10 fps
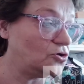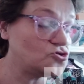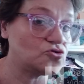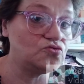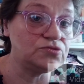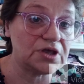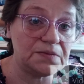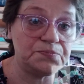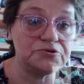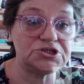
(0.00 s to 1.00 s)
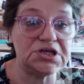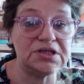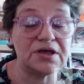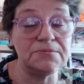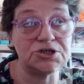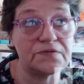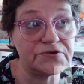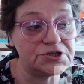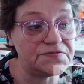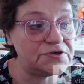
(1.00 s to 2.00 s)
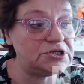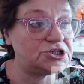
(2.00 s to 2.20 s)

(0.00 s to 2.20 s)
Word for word: Euh, je coûte très peu de chaînes et trams. Mais chaque fois que j'ai fait